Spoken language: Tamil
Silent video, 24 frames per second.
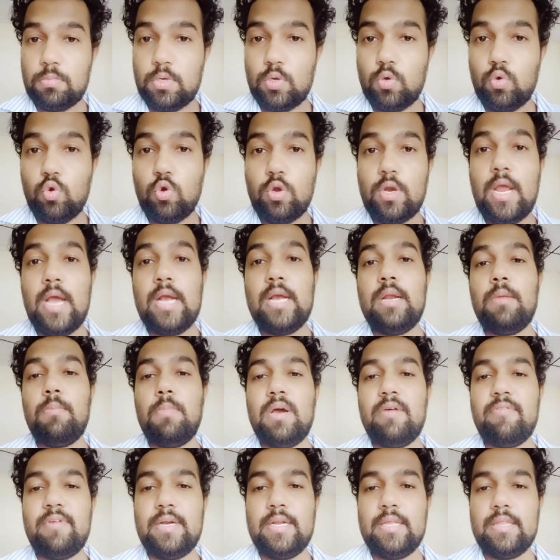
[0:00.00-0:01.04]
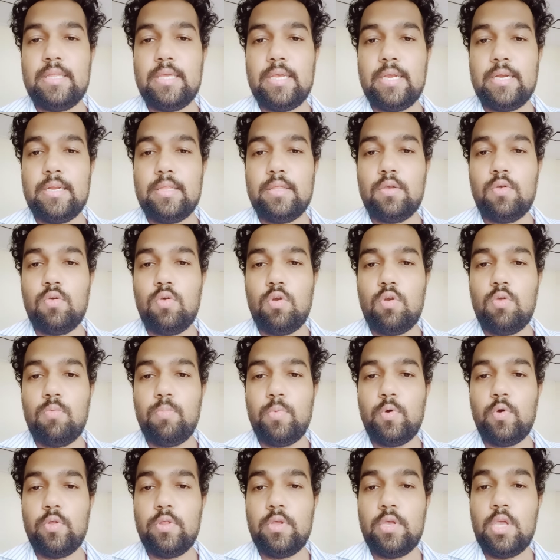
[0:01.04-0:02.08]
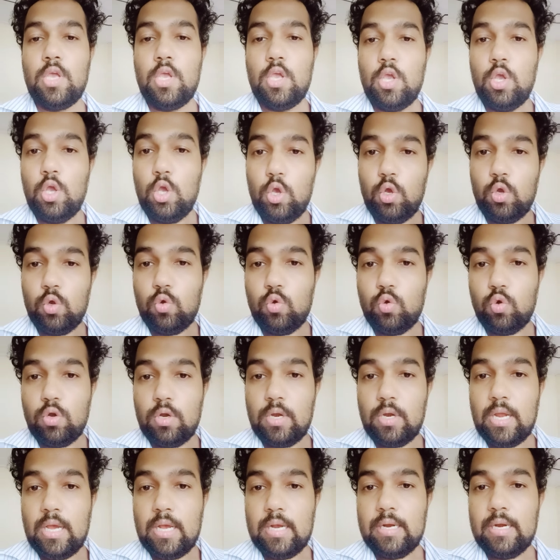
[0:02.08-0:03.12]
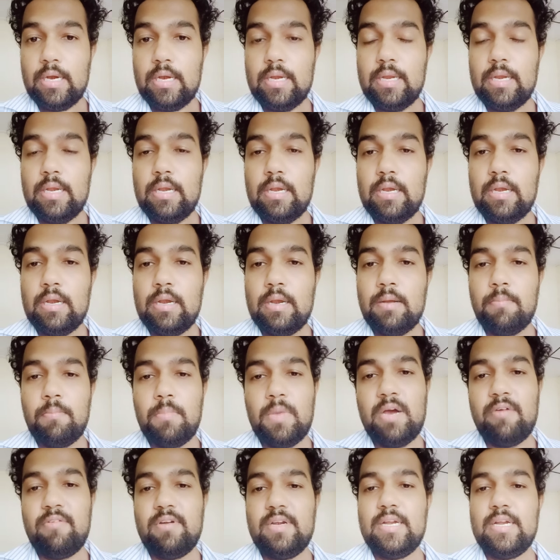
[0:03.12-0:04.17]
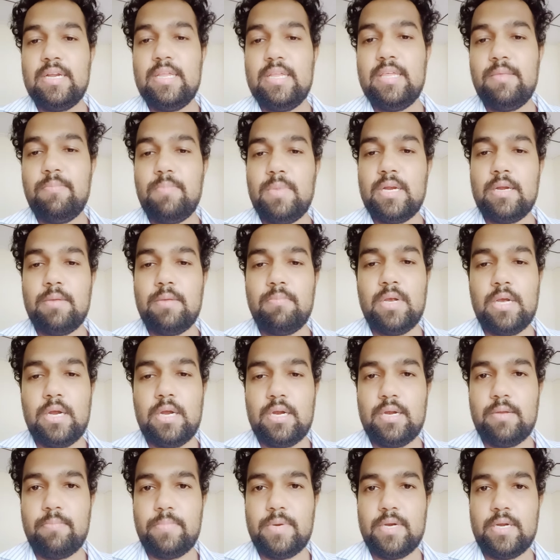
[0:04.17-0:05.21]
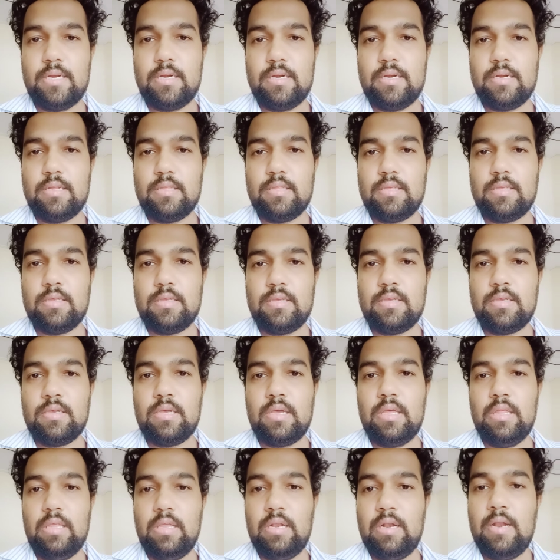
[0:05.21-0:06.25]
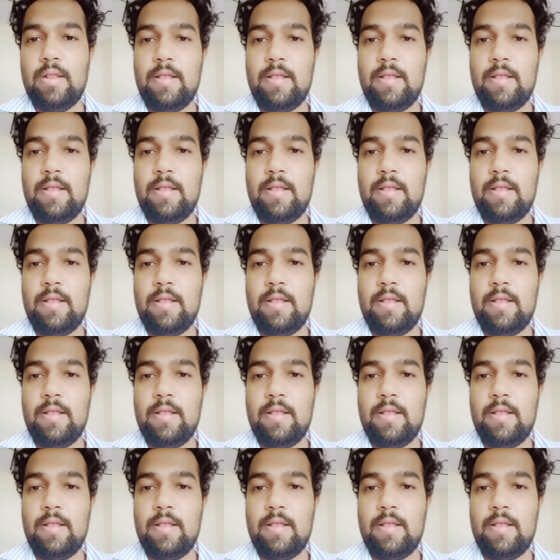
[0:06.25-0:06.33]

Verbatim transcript: குருநாகல் மாவட்டத்தை எடுத்துக்கொள்ளும் போது குருநாகலில் மாவட்ட நீதிமன்றம் காணப்படுகின்றது அதில்